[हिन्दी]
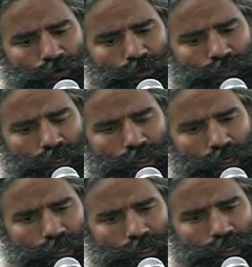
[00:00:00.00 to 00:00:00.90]
की
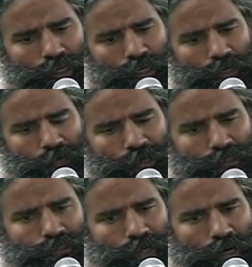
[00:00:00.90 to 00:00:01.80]
जानकारी के लिए करीब
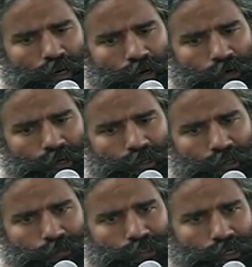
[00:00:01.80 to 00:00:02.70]
इस साल हमारी
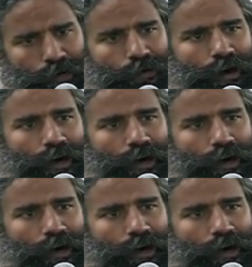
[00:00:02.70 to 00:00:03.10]
कम से कम